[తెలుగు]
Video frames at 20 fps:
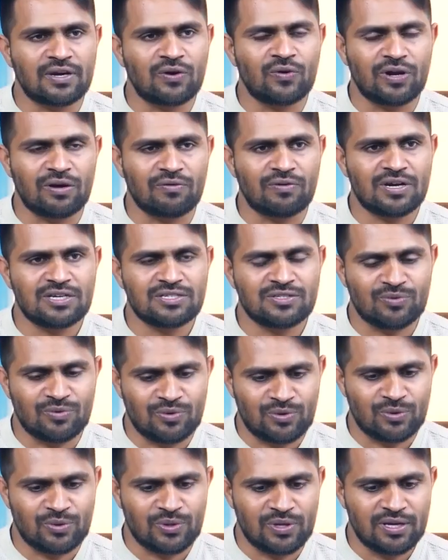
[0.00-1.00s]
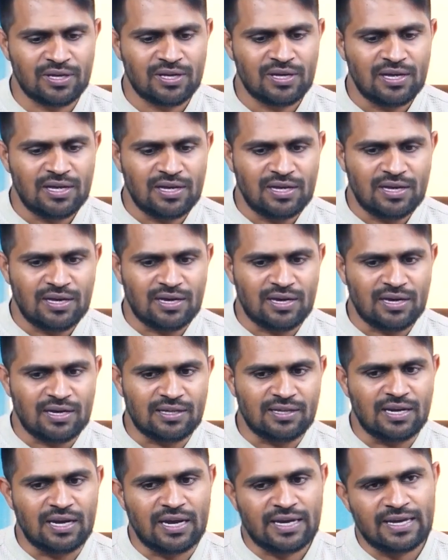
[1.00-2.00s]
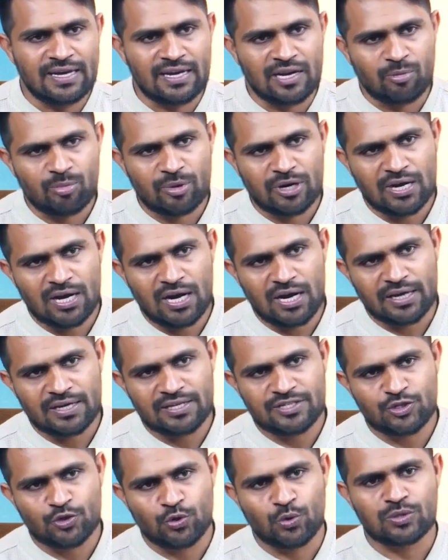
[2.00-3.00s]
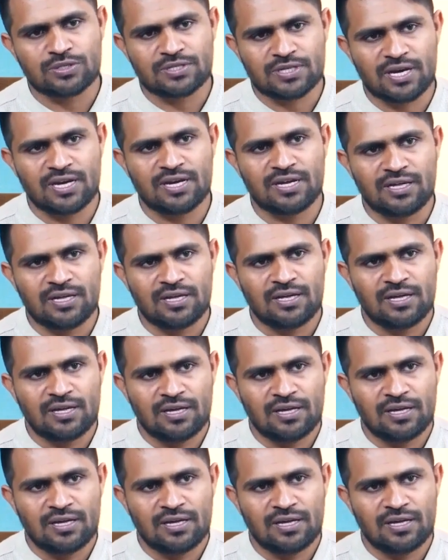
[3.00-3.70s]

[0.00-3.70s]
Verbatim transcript: ఏ విధంగా ఉండే అవకాశం ఉంటుంది అది లక్కీ నెంబర్ కానీ లక్కీ స్టోన్స్ కానీ